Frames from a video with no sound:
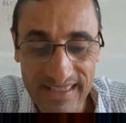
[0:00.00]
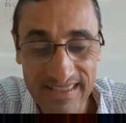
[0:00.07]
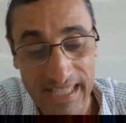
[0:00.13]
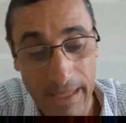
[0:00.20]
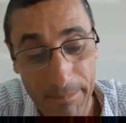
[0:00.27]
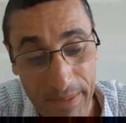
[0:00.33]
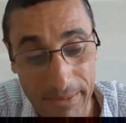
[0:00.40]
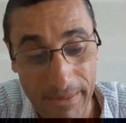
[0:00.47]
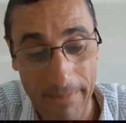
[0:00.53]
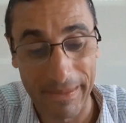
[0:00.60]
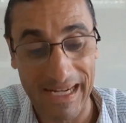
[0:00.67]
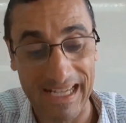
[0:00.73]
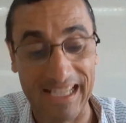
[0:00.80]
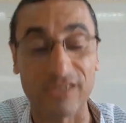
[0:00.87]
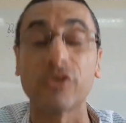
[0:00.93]
Se privan
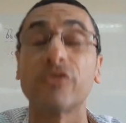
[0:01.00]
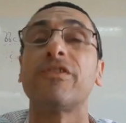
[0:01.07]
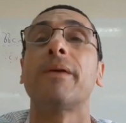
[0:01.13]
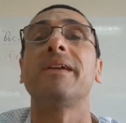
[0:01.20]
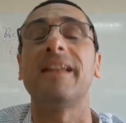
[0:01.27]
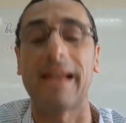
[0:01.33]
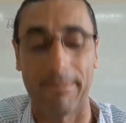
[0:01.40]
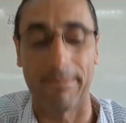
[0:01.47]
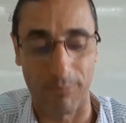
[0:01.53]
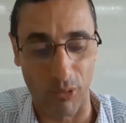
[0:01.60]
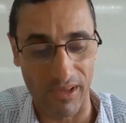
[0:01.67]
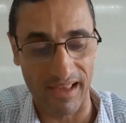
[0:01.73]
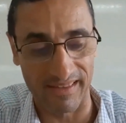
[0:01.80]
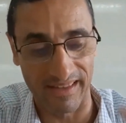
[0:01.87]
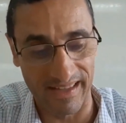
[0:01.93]
para que su familia
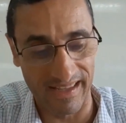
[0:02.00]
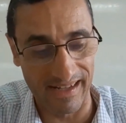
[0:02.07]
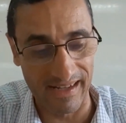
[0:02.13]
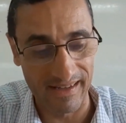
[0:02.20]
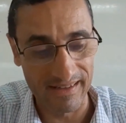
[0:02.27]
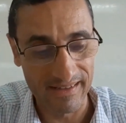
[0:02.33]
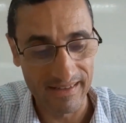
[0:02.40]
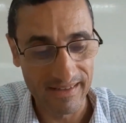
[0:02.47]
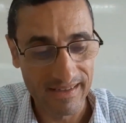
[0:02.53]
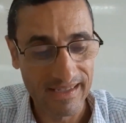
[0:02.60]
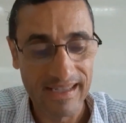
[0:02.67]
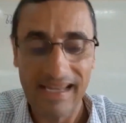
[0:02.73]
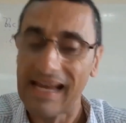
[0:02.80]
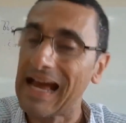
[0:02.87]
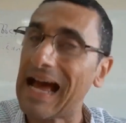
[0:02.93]
pueda tener,
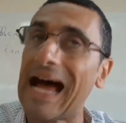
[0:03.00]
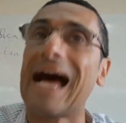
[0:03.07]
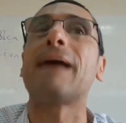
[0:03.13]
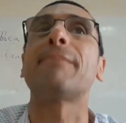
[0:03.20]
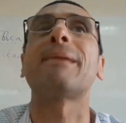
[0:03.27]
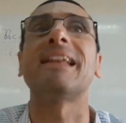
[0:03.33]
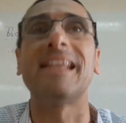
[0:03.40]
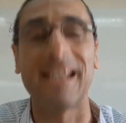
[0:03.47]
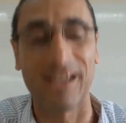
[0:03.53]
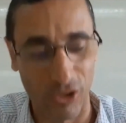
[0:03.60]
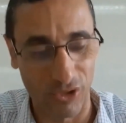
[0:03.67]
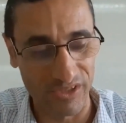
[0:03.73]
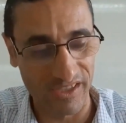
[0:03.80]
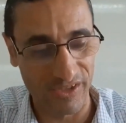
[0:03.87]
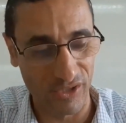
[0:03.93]
aman
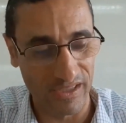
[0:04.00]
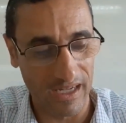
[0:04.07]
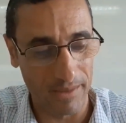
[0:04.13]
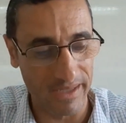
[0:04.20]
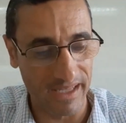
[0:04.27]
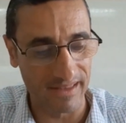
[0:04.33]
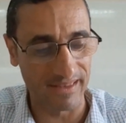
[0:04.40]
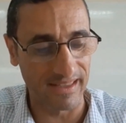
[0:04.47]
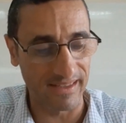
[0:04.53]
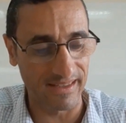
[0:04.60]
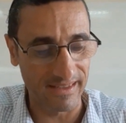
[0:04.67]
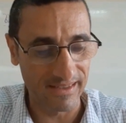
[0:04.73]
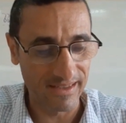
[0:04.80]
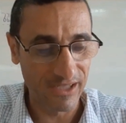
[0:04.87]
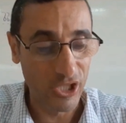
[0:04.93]

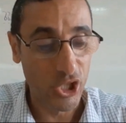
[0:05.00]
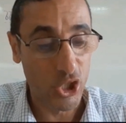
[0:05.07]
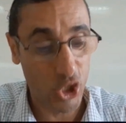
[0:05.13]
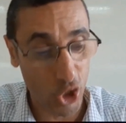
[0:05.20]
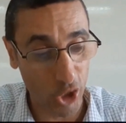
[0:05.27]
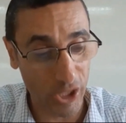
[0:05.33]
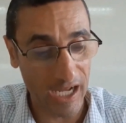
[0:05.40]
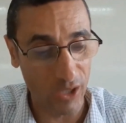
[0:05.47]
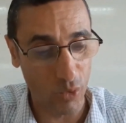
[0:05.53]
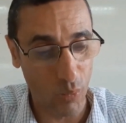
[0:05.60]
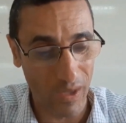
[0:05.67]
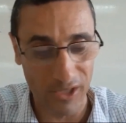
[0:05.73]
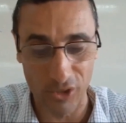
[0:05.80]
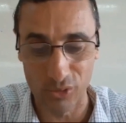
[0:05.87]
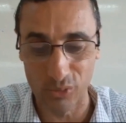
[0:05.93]
incondicionalmente, lloran
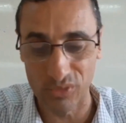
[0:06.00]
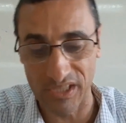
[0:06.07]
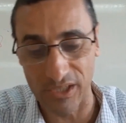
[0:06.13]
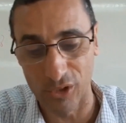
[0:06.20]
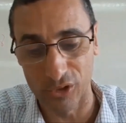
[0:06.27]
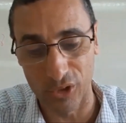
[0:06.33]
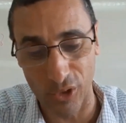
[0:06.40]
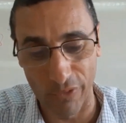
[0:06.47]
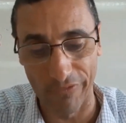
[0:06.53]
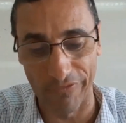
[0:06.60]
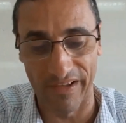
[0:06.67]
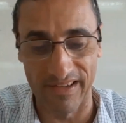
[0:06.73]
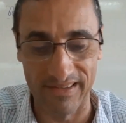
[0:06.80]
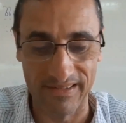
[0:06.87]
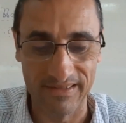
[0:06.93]
cuando sus hijos
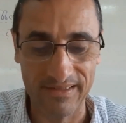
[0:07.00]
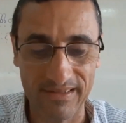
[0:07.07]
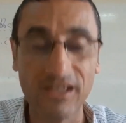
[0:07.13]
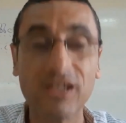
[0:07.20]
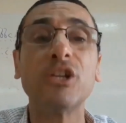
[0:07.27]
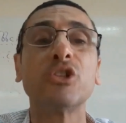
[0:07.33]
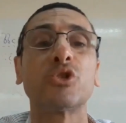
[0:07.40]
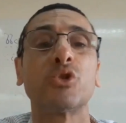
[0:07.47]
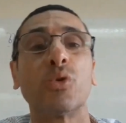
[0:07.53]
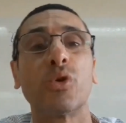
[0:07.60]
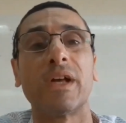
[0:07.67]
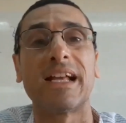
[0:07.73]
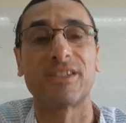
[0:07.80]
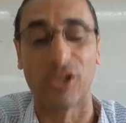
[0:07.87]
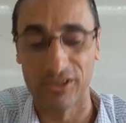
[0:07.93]
triunfan, su
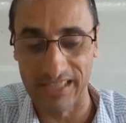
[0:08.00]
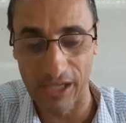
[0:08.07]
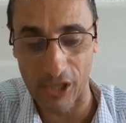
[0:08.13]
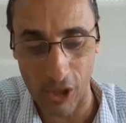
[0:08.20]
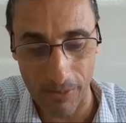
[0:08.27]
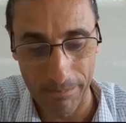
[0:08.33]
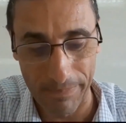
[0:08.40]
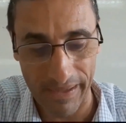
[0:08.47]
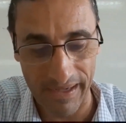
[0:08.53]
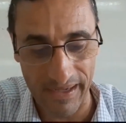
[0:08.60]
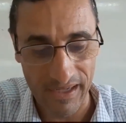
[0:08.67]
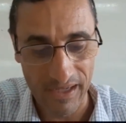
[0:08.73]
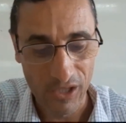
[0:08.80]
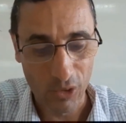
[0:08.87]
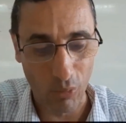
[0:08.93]
corazón se
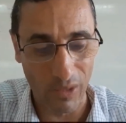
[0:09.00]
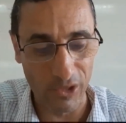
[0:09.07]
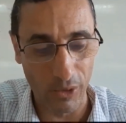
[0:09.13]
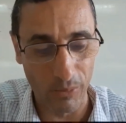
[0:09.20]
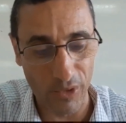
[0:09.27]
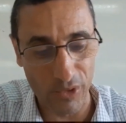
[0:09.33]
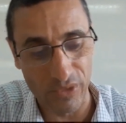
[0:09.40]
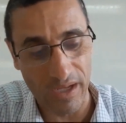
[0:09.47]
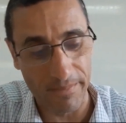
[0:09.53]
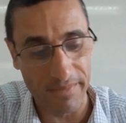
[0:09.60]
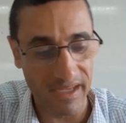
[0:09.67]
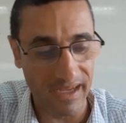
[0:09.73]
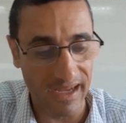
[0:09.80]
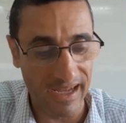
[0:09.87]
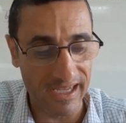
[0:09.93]
rompe cuando muere una
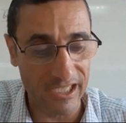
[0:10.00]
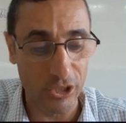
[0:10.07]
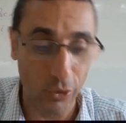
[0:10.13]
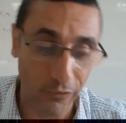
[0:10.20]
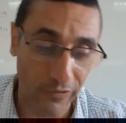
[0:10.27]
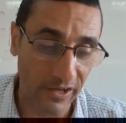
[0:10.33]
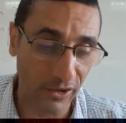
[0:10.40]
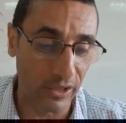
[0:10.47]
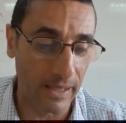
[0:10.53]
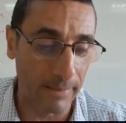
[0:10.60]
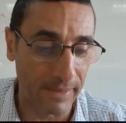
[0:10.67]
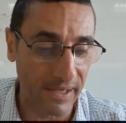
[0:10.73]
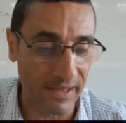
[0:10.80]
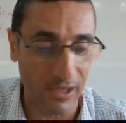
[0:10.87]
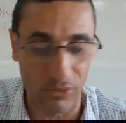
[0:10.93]
amiga y sufren con la
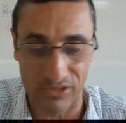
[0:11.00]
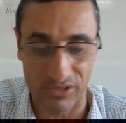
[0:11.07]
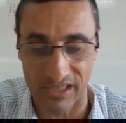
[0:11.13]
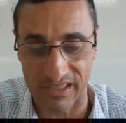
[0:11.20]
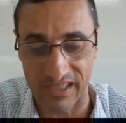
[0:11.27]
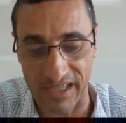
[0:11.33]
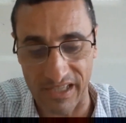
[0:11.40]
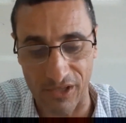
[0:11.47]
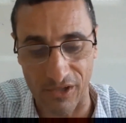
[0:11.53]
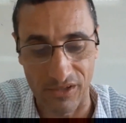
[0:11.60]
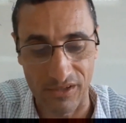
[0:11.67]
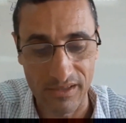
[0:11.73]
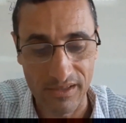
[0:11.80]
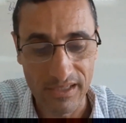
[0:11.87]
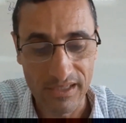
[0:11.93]
pérdida de un ser
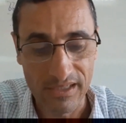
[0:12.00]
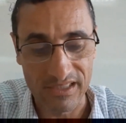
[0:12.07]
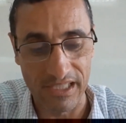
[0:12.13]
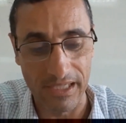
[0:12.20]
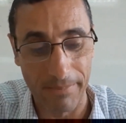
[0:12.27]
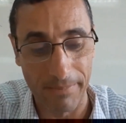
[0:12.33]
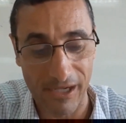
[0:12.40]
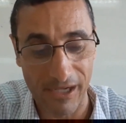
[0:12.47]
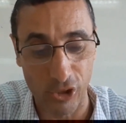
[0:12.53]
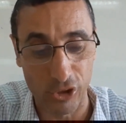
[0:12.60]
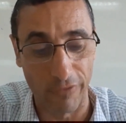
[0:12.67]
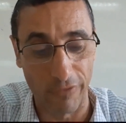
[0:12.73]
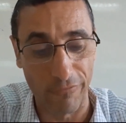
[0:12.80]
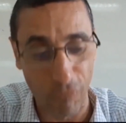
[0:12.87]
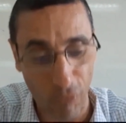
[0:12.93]
querido, sin embargo
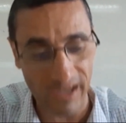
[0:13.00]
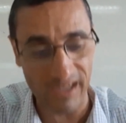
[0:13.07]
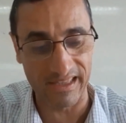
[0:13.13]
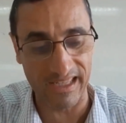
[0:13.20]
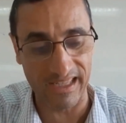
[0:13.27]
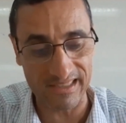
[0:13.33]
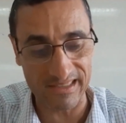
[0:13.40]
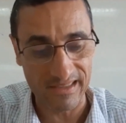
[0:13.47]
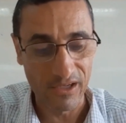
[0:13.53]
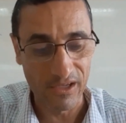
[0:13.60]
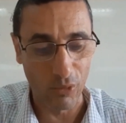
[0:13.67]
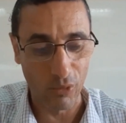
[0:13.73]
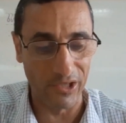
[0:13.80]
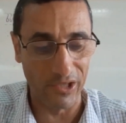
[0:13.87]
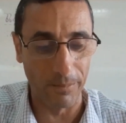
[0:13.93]
son fuertes
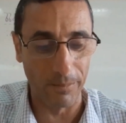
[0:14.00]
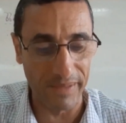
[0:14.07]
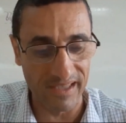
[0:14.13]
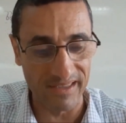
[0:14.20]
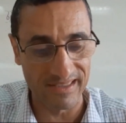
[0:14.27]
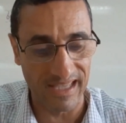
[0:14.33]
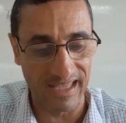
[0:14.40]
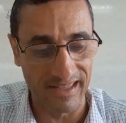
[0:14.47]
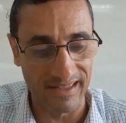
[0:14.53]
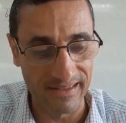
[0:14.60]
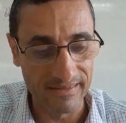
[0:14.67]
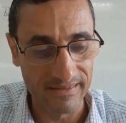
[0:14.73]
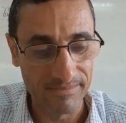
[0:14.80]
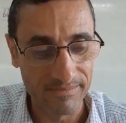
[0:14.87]
cuando piensan